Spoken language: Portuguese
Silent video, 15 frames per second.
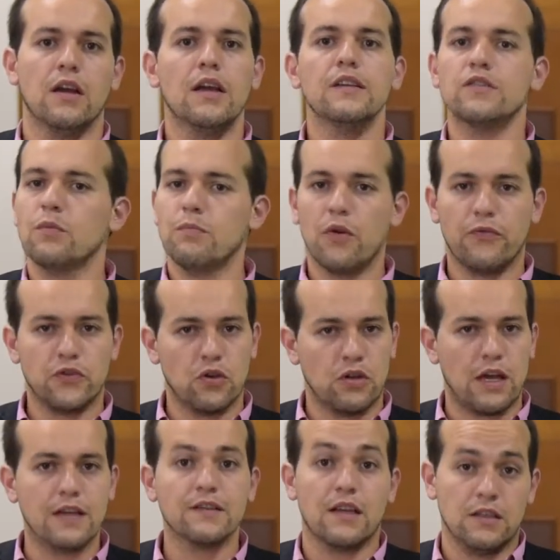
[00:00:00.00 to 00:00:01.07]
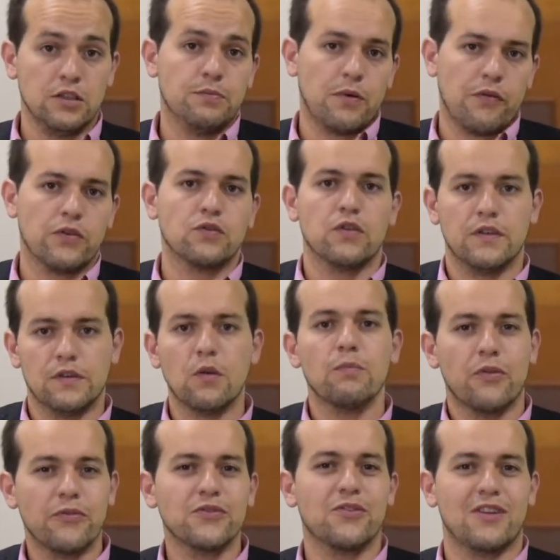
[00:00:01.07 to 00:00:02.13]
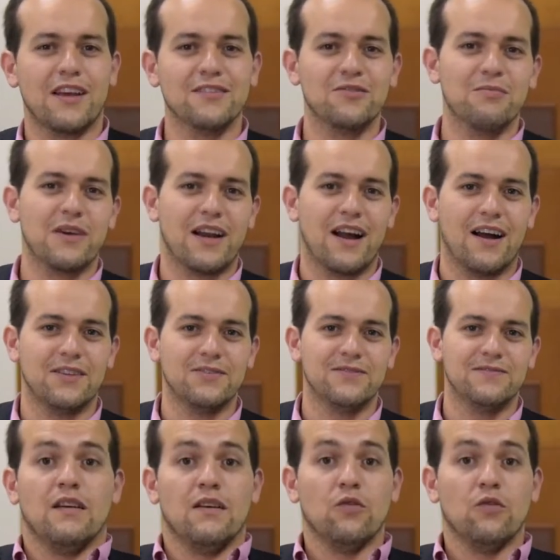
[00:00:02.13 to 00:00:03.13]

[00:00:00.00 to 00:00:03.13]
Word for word: são profissionais, além de professores, são profissionais do mercado.